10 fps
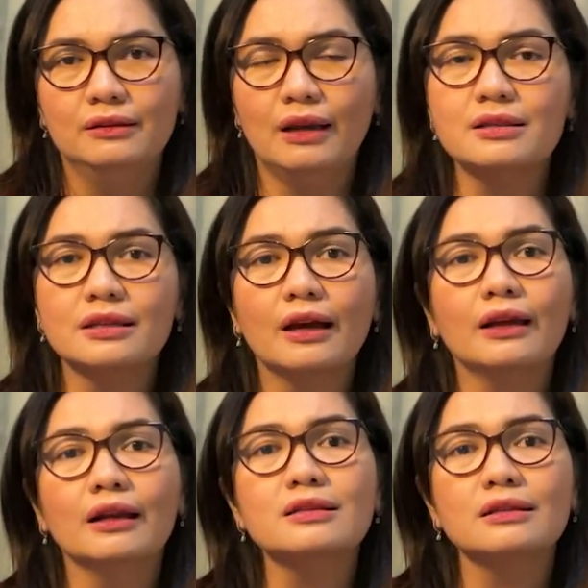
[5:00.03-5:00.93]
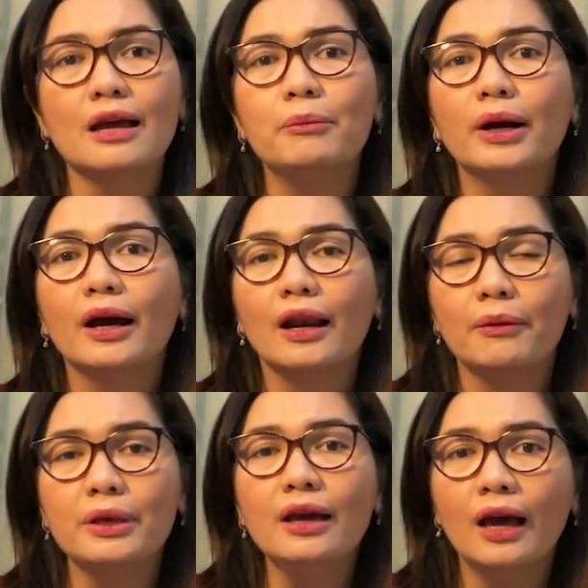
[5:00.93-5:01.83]
yang sekarang sedang
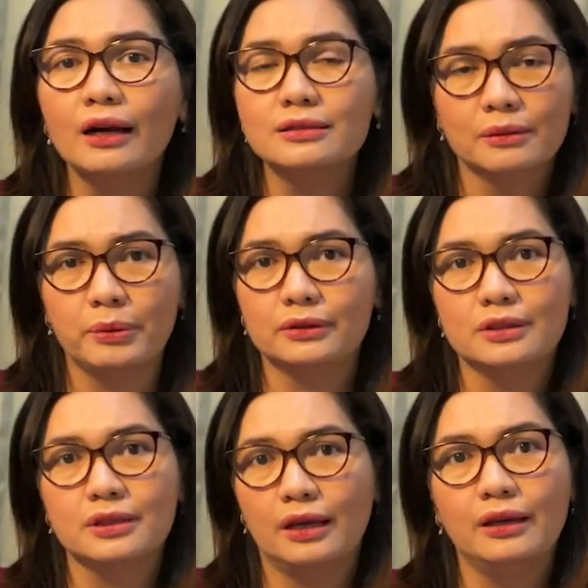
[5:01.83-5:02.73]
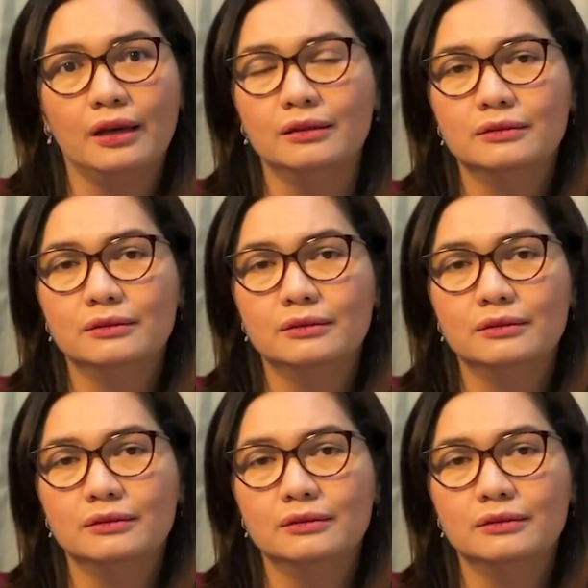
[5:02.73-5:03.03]
mengalami hal seperti saya.